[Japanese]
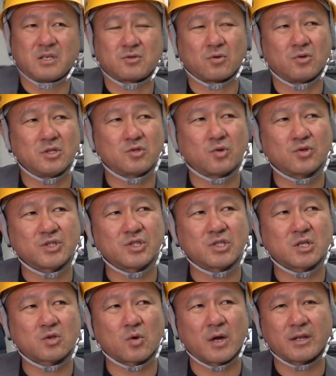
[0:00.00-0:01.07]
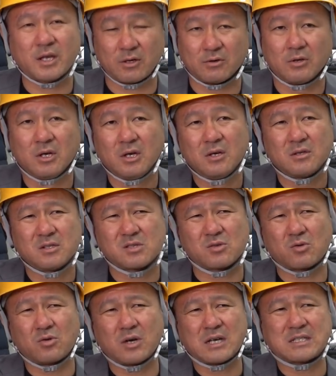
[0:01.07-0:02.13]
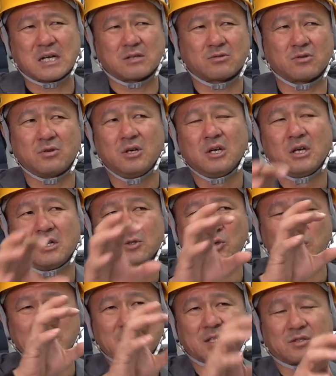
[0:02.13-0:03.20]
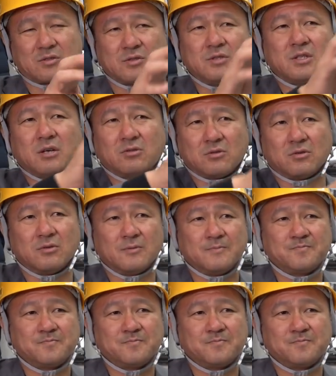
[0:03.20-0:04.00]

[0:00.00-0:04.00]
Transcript: そこに投資して育てるでそこがちゃんと育ってついてくる